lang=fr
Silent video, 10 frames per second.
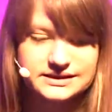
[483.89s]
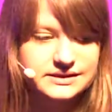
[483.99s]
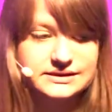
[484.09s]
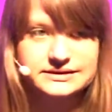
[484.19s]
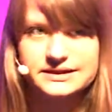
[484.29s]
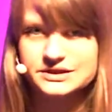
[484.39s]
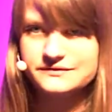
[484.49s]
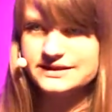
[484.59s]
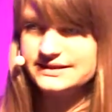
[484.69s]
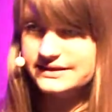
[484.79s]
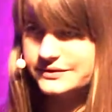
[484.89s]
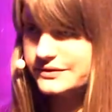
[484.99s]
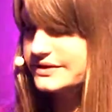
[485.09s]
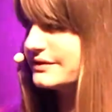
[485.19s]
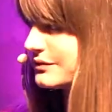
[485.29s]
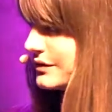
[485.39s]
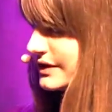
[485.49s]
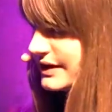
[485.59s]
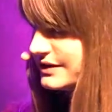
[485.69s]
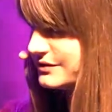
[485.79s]
est tâches fastidieuses et donc de
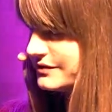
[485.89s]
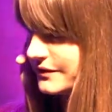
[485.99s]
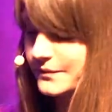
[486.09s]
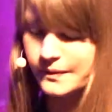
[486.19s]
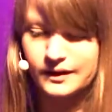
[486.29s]
gagner du temps,